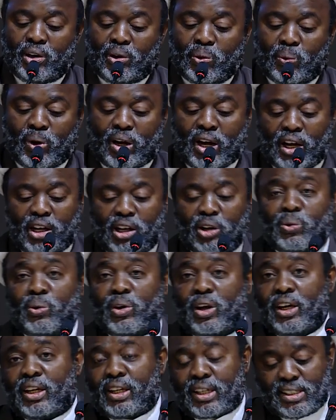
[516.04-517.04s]
وكان
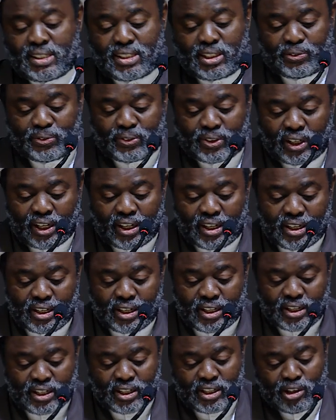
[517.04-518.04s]
هناك استفتاء
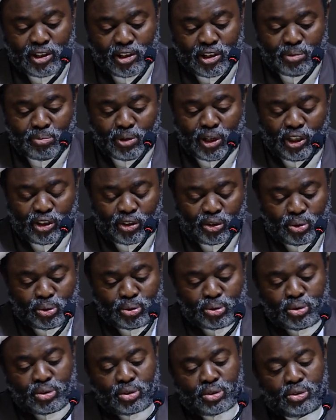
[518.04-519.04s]

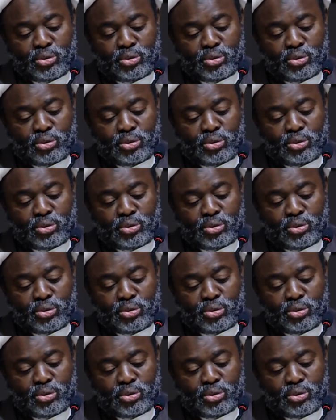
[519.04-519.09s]
محدود